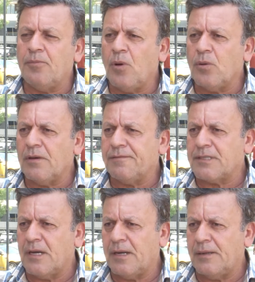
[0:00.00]
موقف
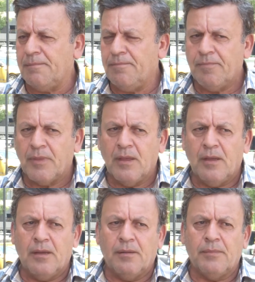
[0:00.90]
صارم
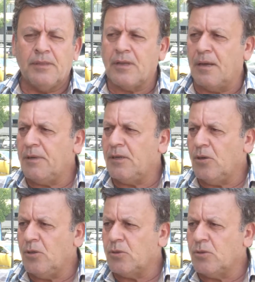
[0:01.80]
من تأمين
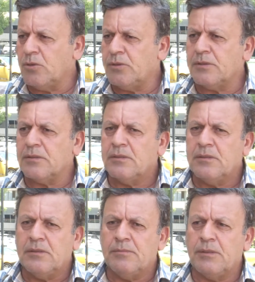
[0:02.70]
الحدود
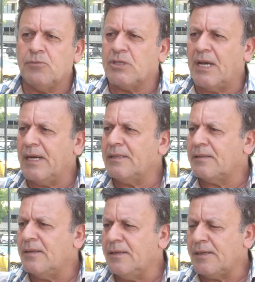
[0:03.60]
من مساعدة
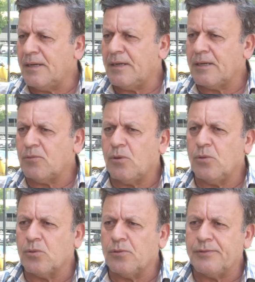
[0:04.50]
العراق
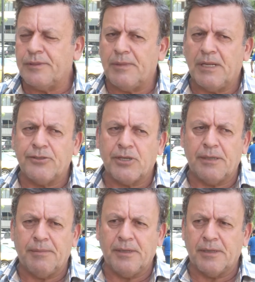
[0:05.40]
ووقوفهم إلى
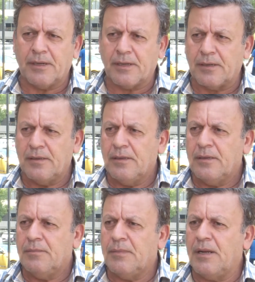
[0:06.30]
جانب العراق
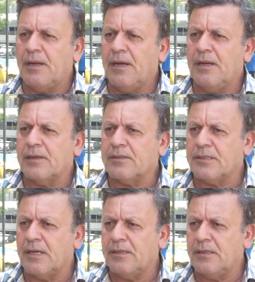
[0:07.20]
من الناحية
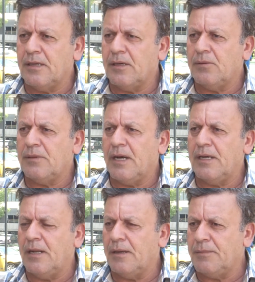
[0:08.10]
الاقتصادية
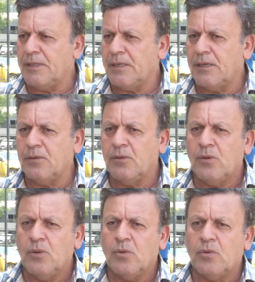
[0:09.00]
والناحية الأمنية
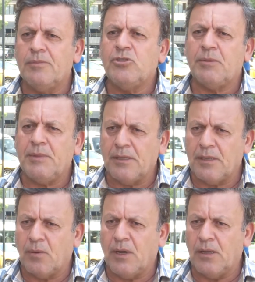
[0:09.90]
ومن جميع
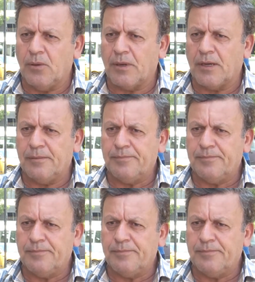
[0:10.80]
النواحي الأخرى